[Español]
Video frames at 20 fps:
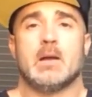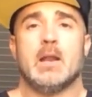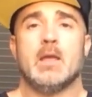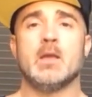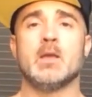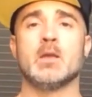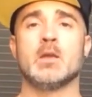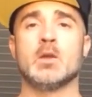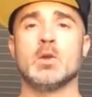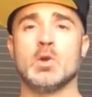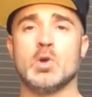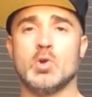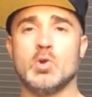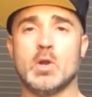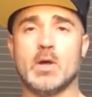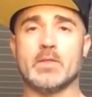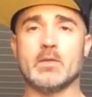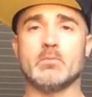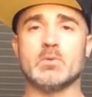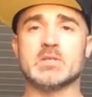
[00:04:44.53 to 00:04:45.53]
¿Vale?
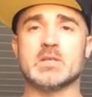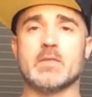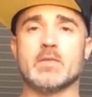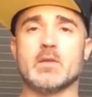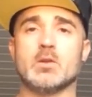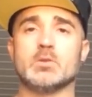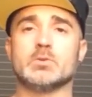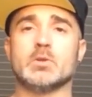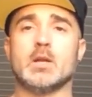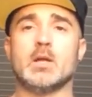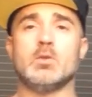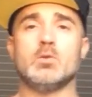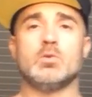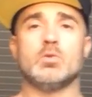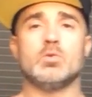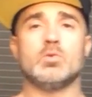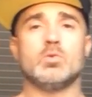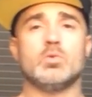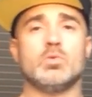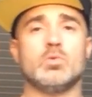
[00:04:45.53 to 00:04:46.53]
Lo hacemos hacia el otro
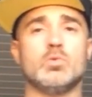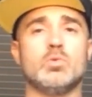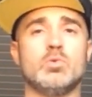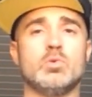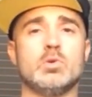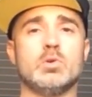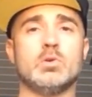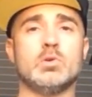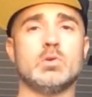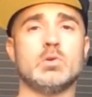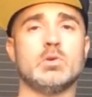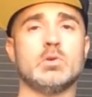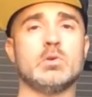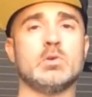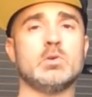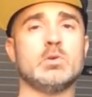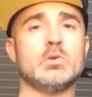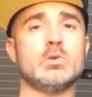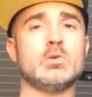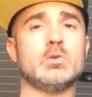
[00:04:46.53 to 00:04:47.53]
lado. Un,
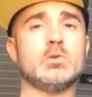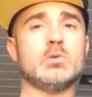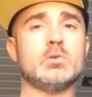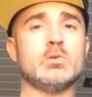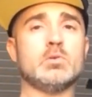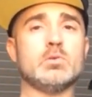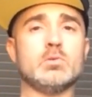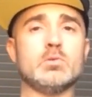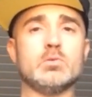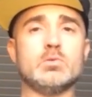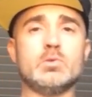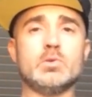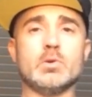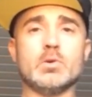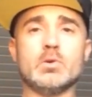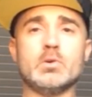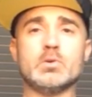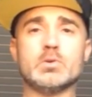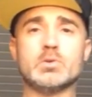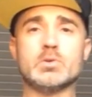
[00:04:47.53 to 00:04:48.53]

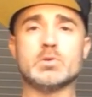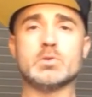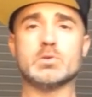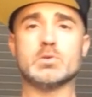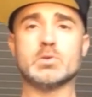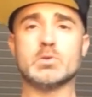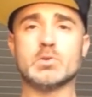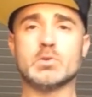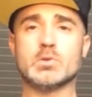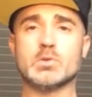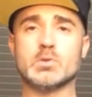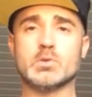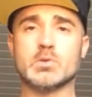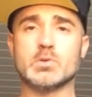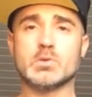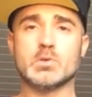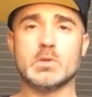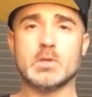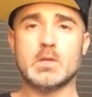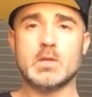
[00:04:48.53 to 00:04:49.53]

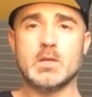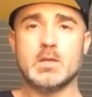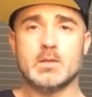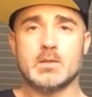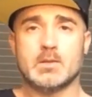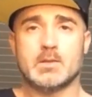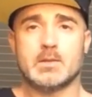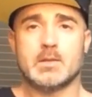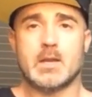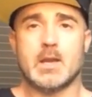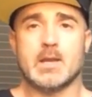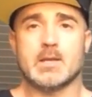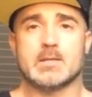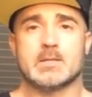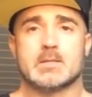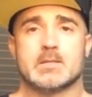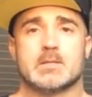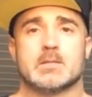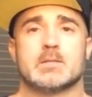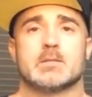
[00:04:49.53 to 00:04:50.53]
dos y
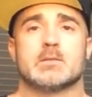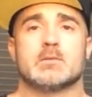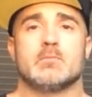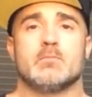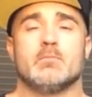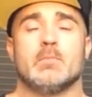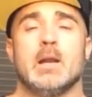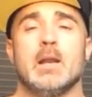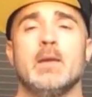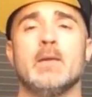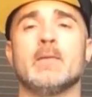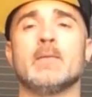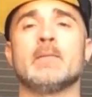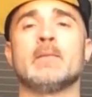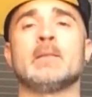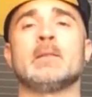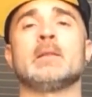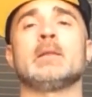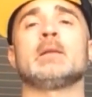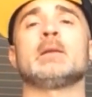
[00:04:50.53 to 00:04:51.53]
tres. ¿Vale?
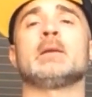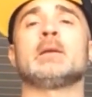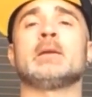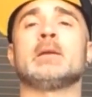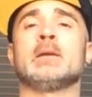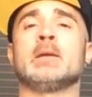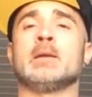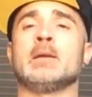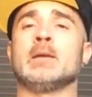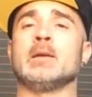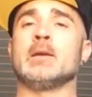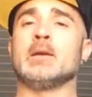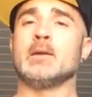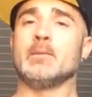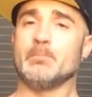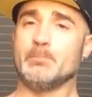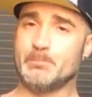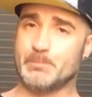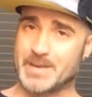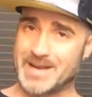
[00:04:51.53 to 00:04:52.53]

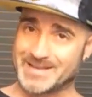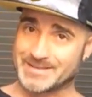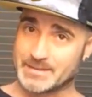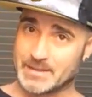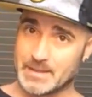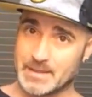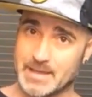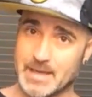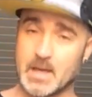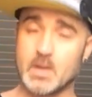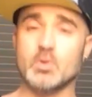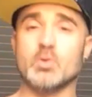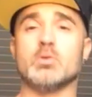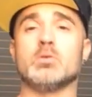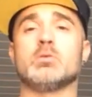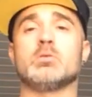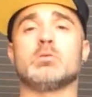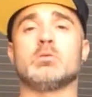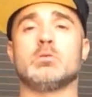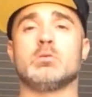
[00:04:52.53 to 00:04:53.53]
Practicado
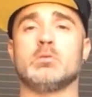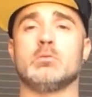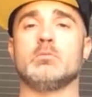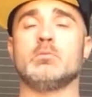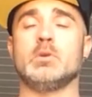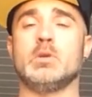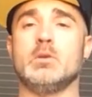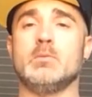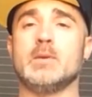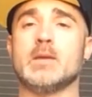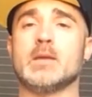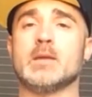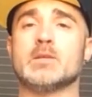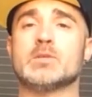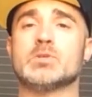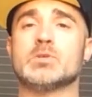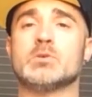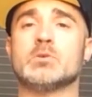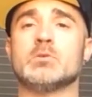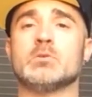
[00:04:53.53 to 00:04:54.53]
y bien
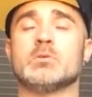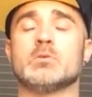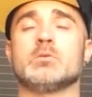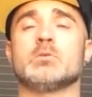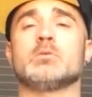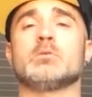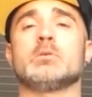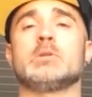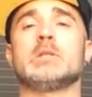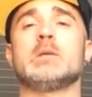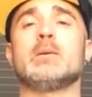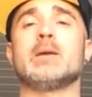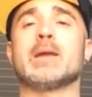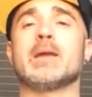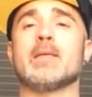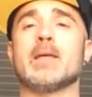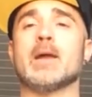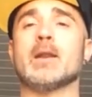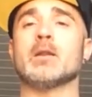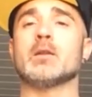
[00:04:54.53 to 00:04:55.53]
hecho, debe
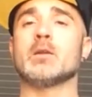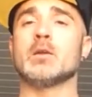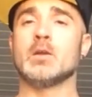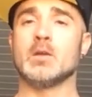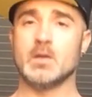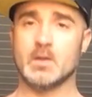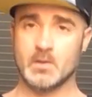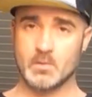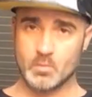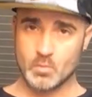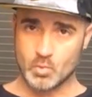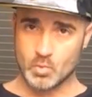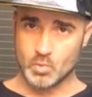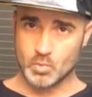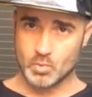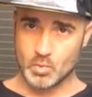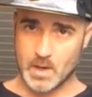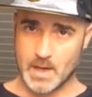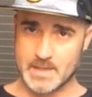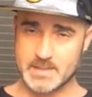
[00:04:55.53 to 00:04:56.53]
quedar
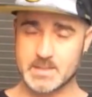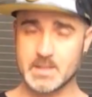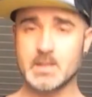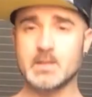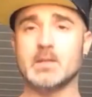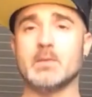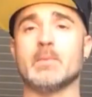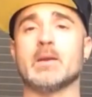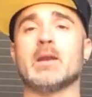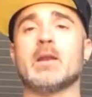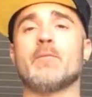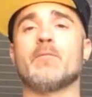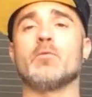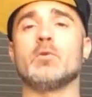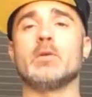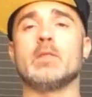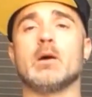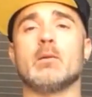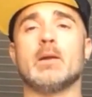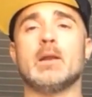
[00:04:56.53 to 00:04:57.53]
así de manera
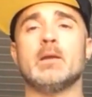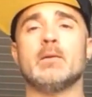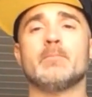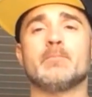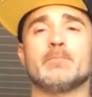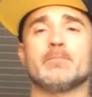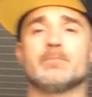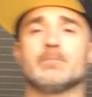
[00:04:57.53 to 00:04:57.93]
fluida, ¿vale?